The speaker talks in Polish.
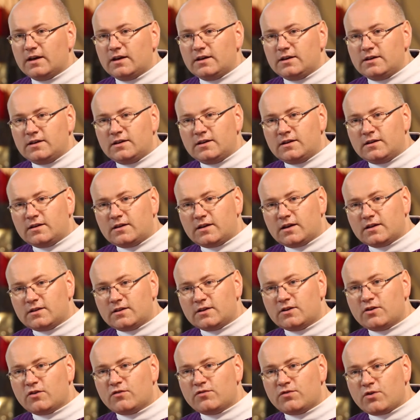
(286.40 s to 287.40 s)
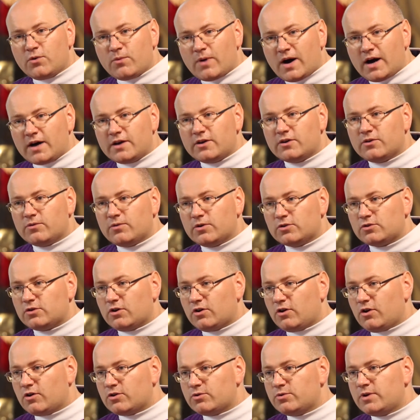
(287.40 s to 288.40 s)
I kiedy go wołają, oto
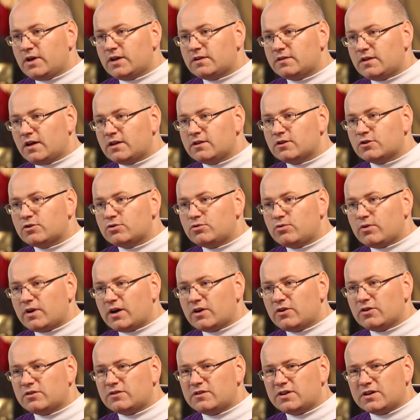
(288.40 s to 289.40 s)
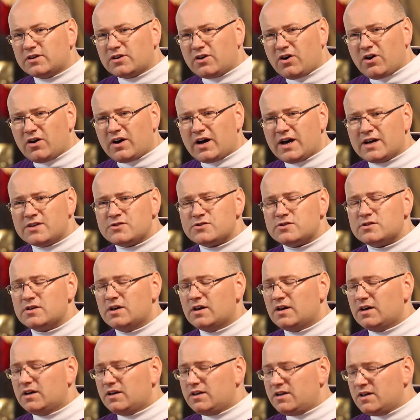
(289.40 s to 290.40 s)
choruje ten, którego ty kochasz,
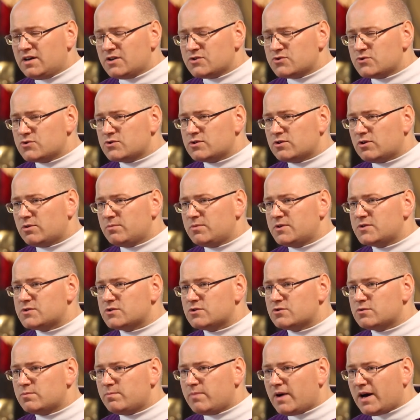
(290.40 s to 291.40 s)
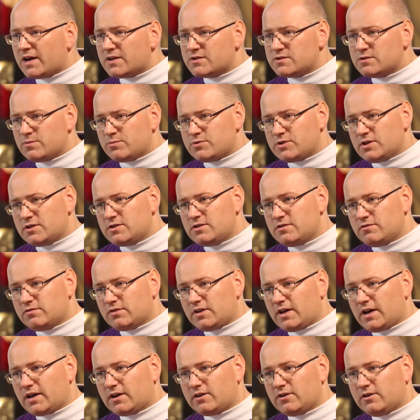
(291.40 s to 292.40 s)
Jezus robi coś bardzo
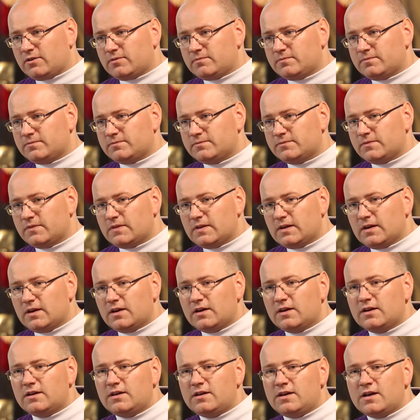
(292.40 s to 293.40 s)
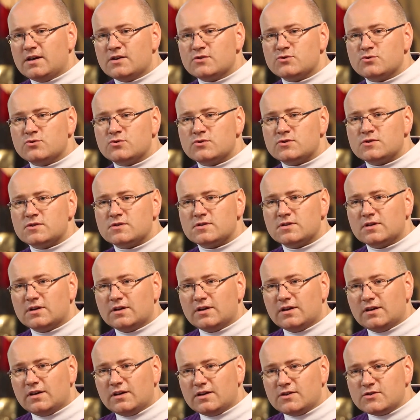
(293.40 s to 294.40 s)
przedziwnego. Jezus
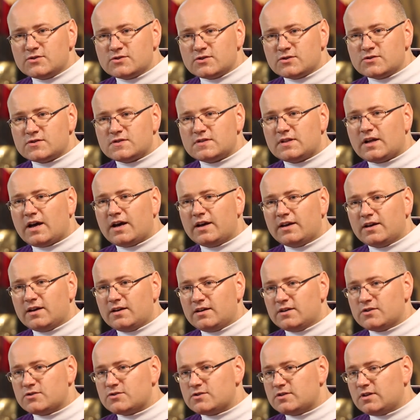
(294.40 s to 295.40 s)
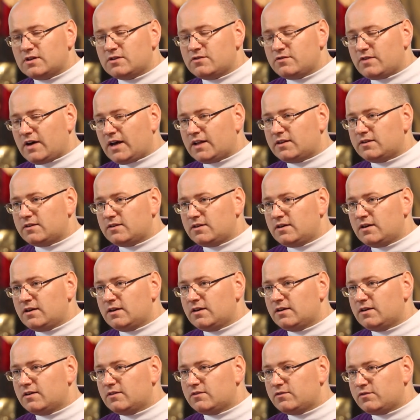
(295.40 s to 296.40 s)
zostaje jeszcze dwa
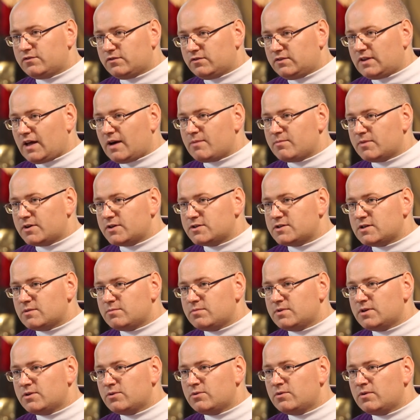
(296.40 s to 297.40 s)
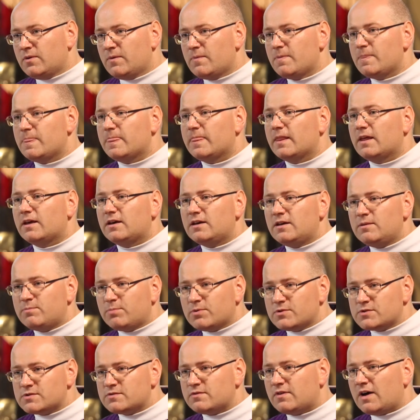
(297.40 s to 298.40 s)
dni tam, gdzie był, i
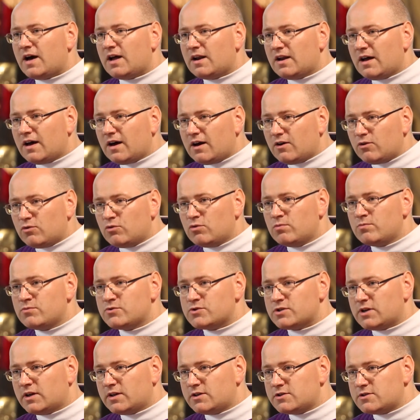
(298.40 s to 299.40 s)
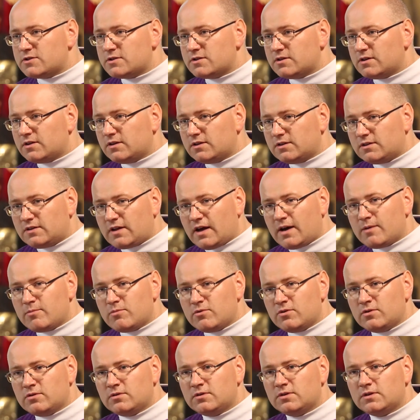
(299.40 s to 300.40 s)
pozwala umrzeć
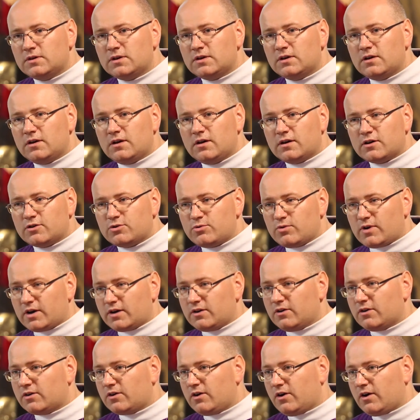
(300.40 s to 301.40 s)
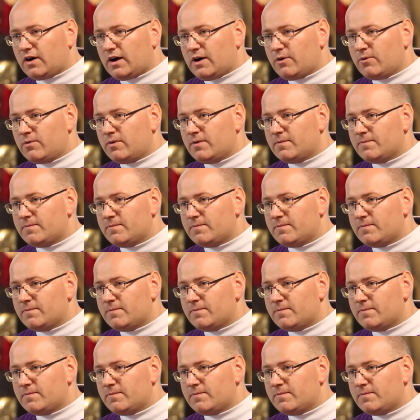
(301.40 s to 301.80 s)
temu, którego kochał.